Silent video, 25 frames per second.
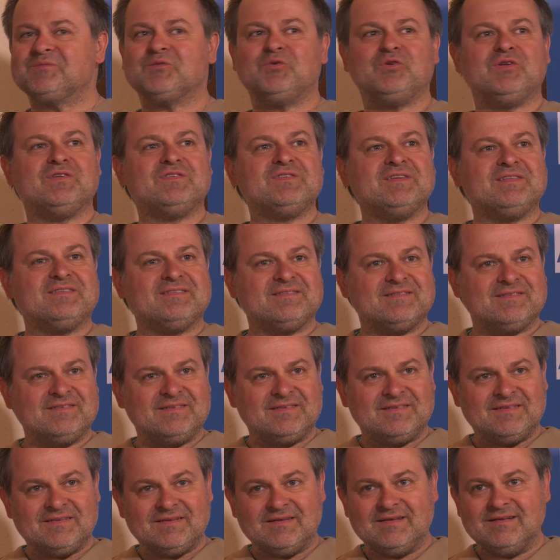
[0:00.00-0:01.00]
Und es
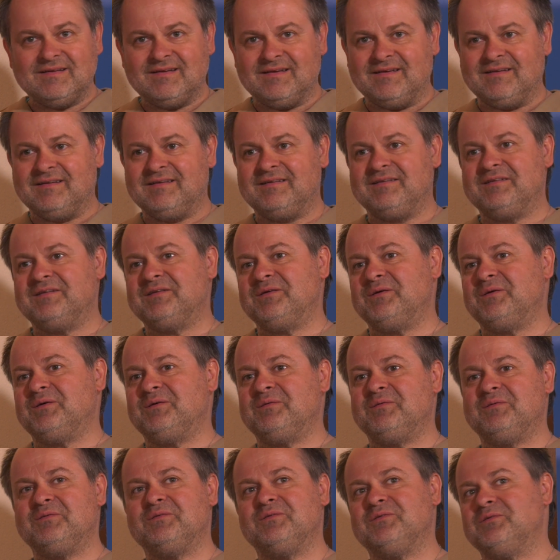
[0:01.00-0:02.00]
sitzen
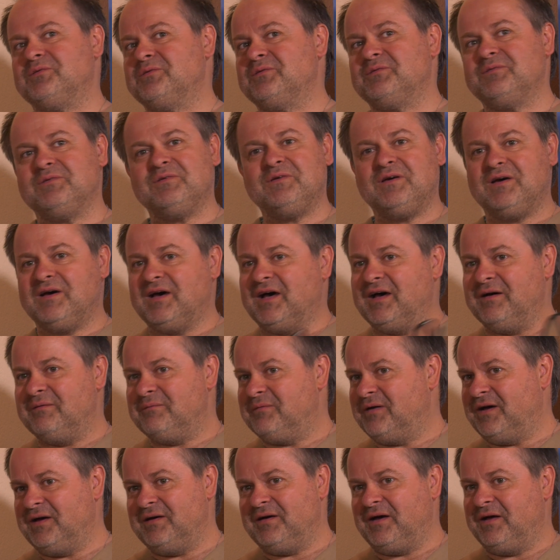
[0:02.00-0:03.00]
äh,
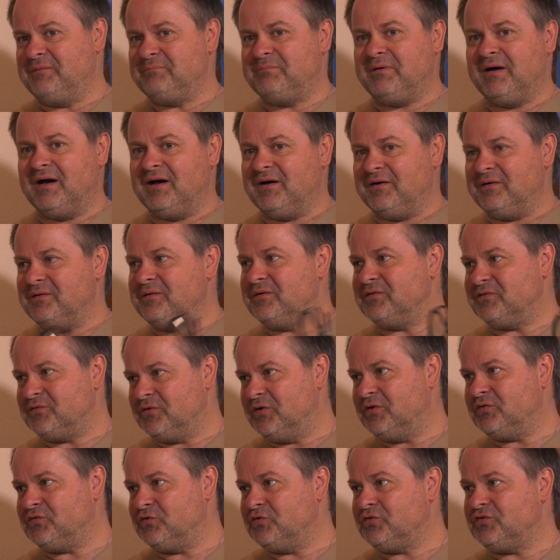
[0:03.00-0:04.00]
ein paar
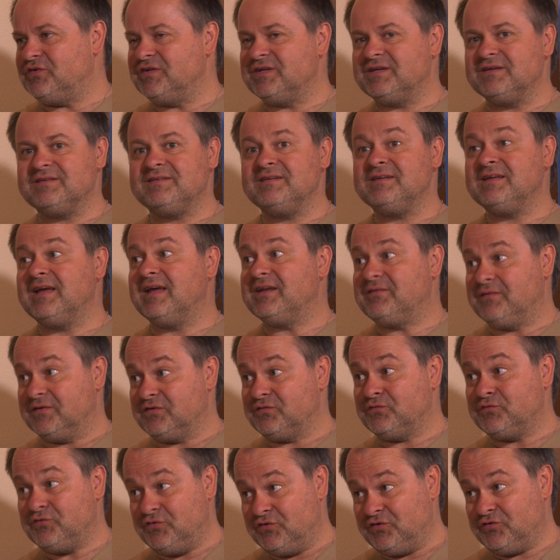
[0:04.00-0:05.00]
Süchtige, die
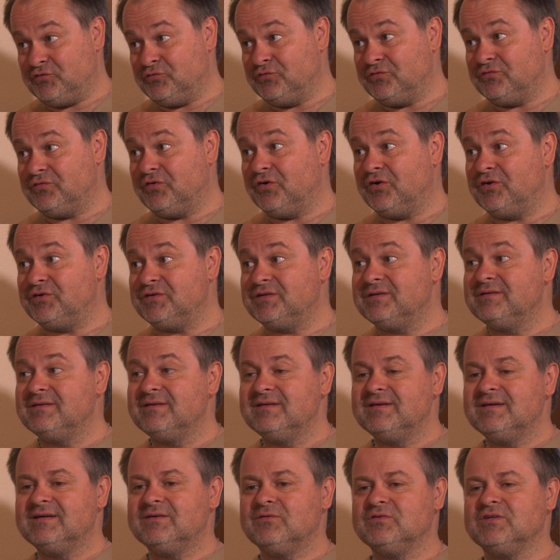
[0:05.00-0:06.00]
etwas für sich tun wollen. Mhm.
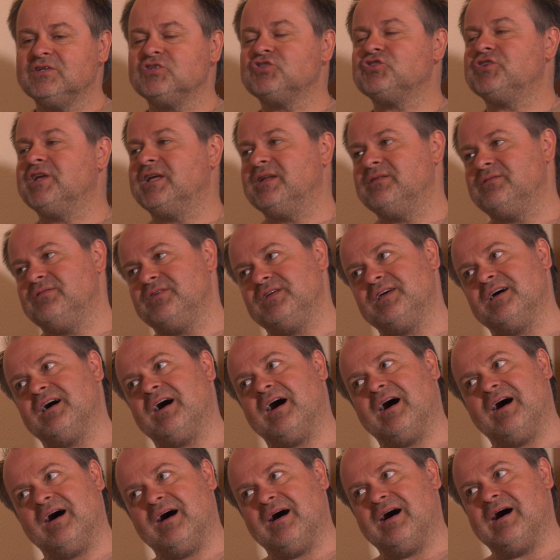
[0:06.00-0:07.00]
Und dann stellen
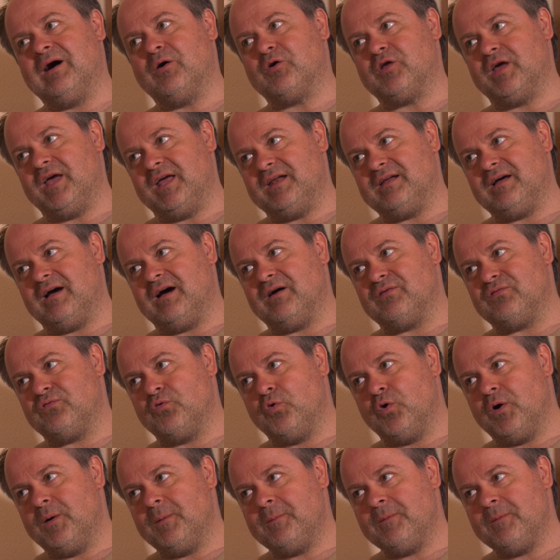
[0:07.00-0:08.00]
wir AA oder NA vor.